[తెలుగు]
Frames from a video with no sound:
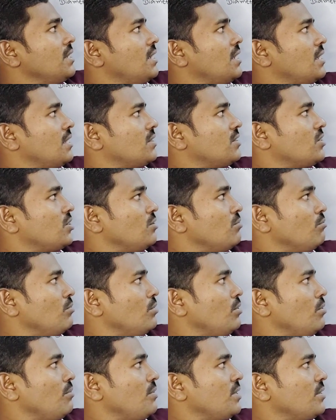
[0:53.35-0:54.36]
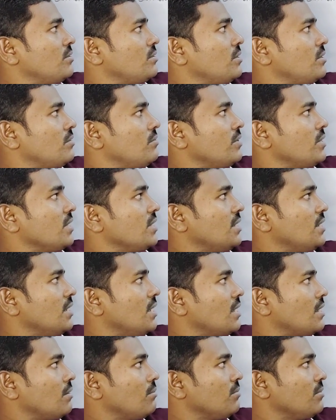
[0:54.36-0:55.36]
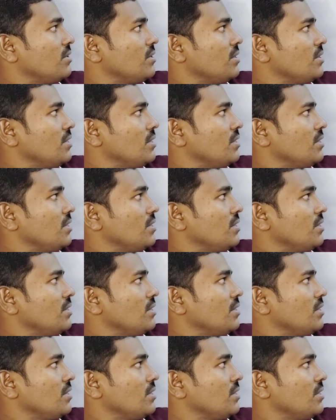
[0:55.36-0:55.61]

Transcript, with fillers: అంటే థింబుల్ మీద ఉన్నటువంటి ఈ డాటమ్